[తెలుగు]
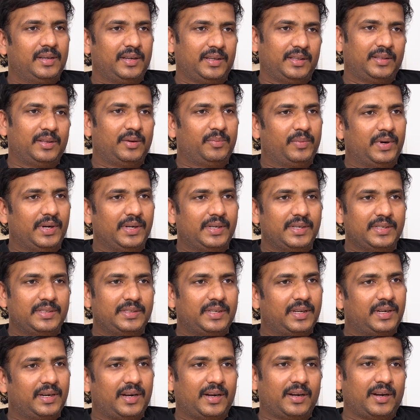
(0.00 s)
ఇద్దరు మల్టీ
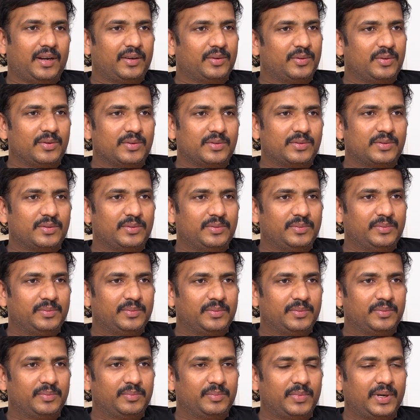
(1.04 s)
స్టార్ అని అనుకోవచ్చు
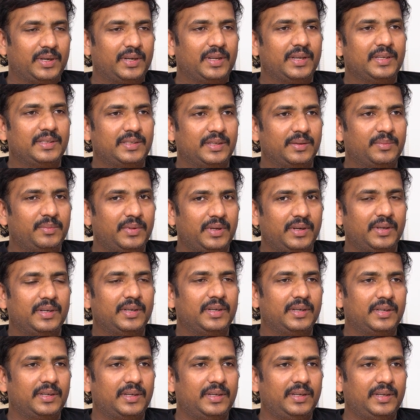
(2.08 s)
బట్ hmm. ఈ సినిమాలో
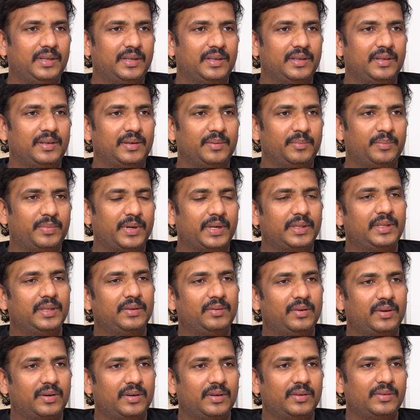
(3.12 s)
ఏంటంటే ప్రతి
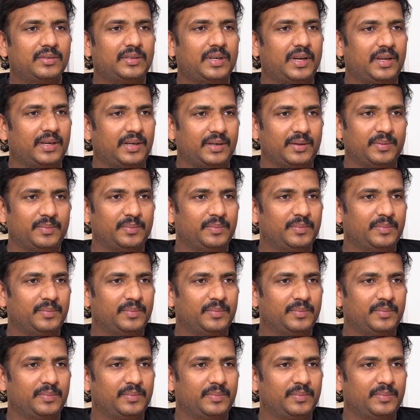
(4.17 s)
ఒక్కడు స్టారే